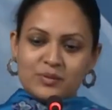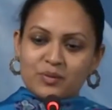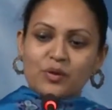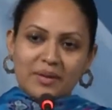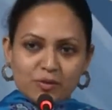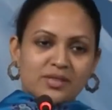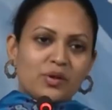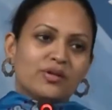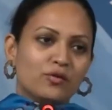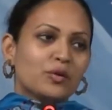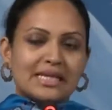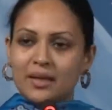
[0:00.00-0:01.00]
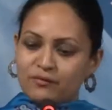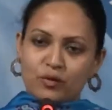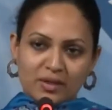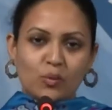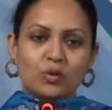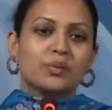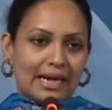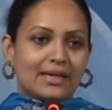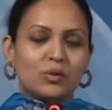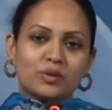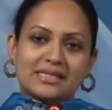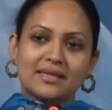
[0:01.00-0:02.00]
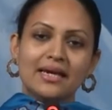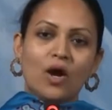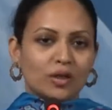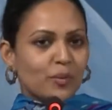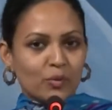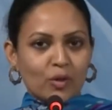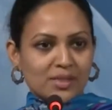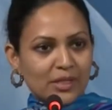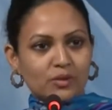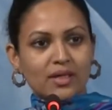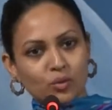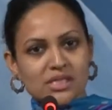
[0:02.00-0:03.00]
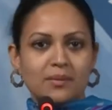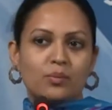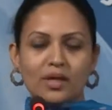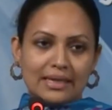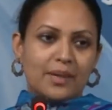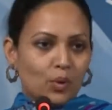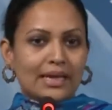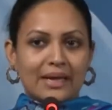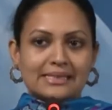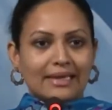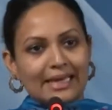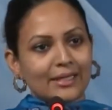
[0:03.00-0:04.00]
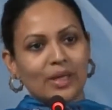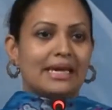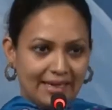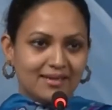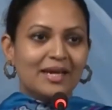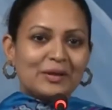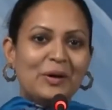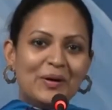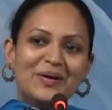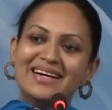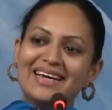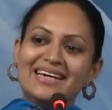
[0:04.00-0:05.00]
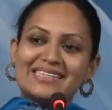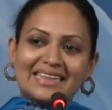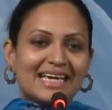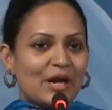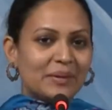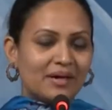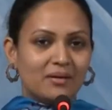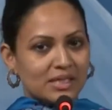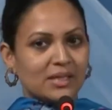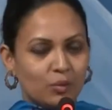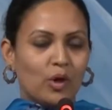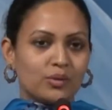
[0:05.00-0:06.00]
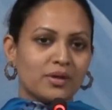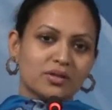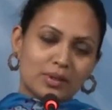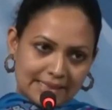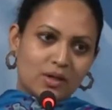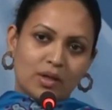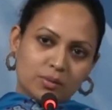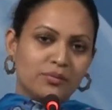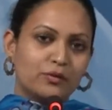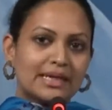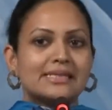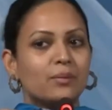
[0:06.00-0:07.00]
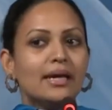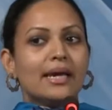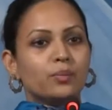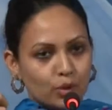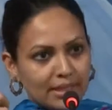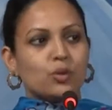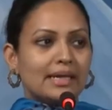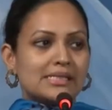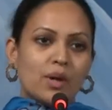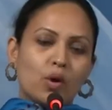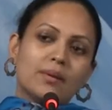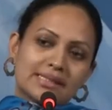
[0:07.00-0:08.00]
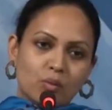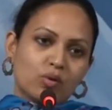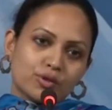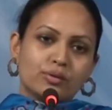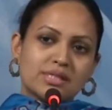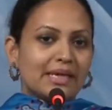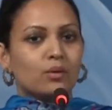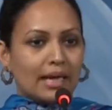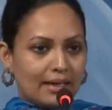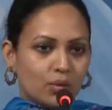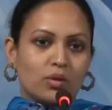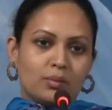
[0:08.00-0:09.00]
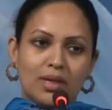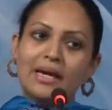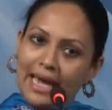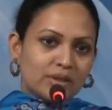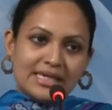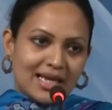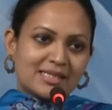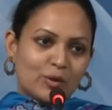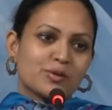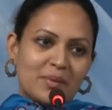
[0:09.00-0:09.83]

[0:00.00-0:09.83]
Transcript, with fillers: পারিবারিক মতো বিরোধ দূর সকল অস্ত্রোপচার যন্ত্রের যান্ত্রিক ত্রুটি বা তথ্য বের করার জন্য কিংবা ঘরে বসে বহুদূরে কারো উপর